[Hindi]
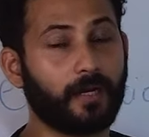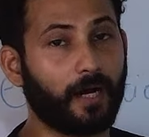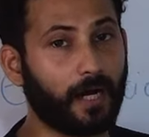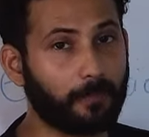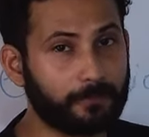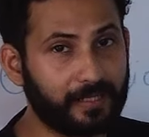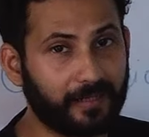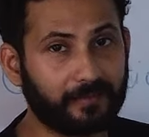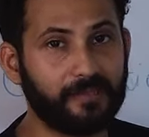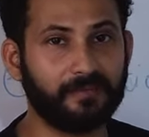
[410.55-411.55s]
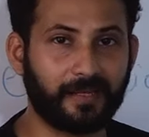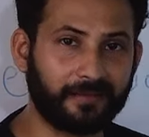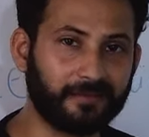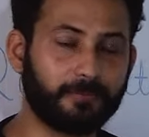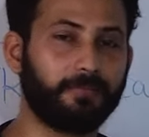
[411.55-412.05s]
आप डायरेक्टली
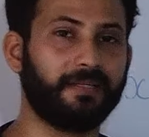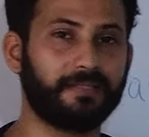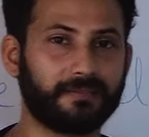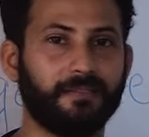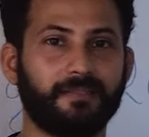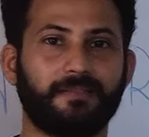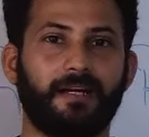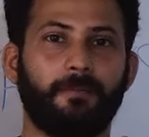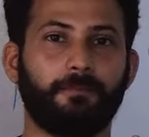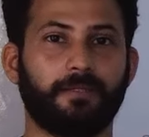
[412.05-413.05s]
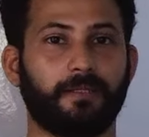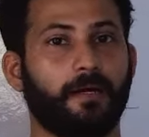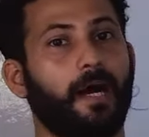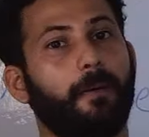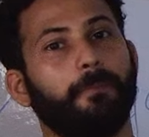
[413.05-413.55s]
टेंथ बेस एग्जाम पे
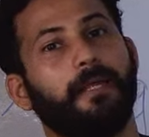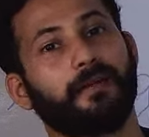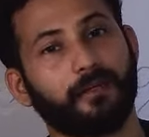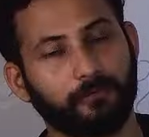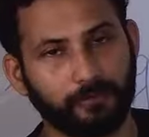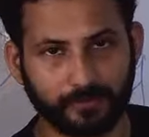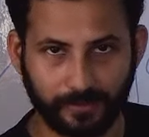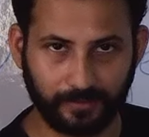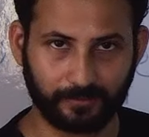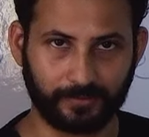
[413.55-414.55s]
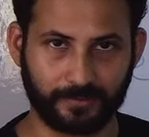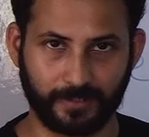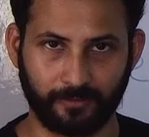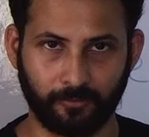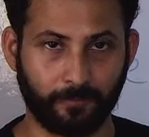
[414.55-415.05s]
आप डायरेक्ट हवलदार लगने जा
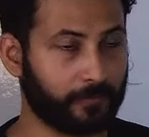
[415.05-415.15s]
रहे हो